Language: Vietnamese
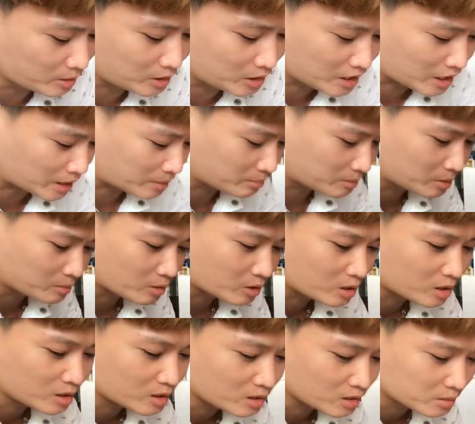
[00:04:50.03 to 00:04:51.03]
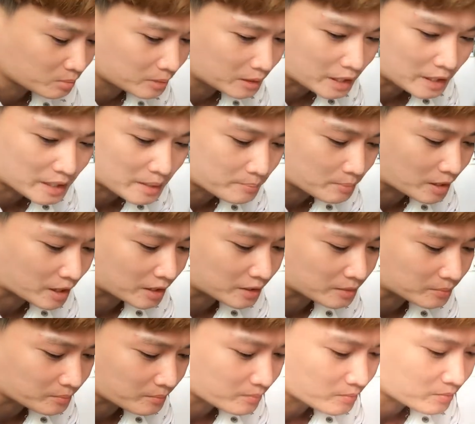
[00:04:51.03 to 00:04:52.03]
bây giờ mình tiến hành mình bỏ mình đậy nắp
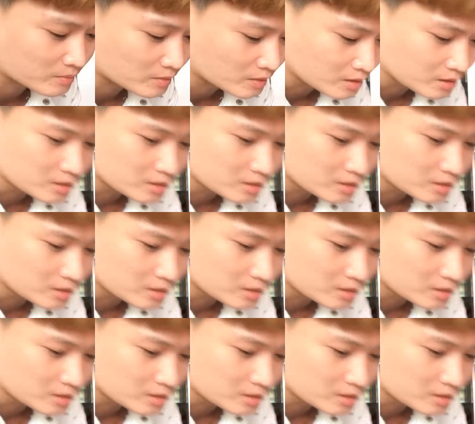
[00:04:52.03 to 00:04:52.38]
lại